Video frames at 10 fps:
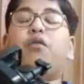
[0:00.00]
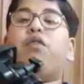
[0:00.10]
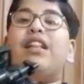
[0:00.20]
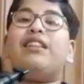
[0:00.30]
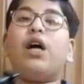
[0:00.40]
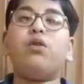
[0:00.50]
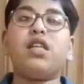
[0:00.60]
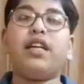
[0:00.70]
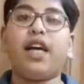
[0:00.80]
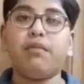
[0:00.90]
वन
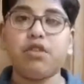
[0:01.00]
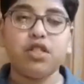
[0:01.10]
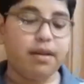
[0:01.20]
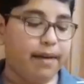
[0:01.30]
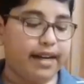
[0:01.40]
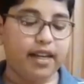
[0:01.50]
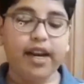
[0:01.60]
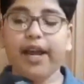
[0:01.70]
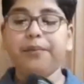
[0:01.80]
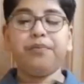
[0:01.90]
थाउजेंड टाइम्स उससे बेटर
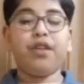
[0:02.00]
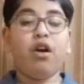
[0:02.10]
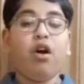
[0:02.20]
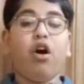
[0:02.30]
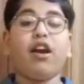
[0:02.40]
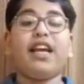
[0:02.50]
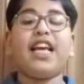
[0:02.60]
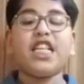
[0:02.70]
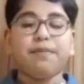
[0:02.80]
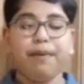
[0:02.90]
है और
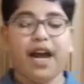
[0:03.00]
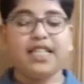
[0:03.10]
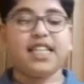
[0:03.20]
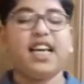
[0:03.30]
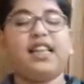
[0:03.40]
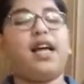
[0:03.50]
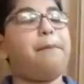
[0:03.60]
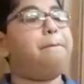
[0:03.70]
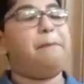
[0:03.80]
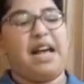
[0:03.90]
इस प्राइस के अंदर
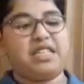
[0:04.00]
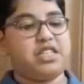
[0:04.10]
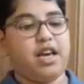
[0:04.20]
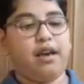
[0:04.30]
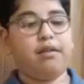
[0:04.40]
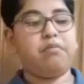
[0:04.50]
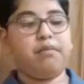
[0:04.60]
बेस्ट है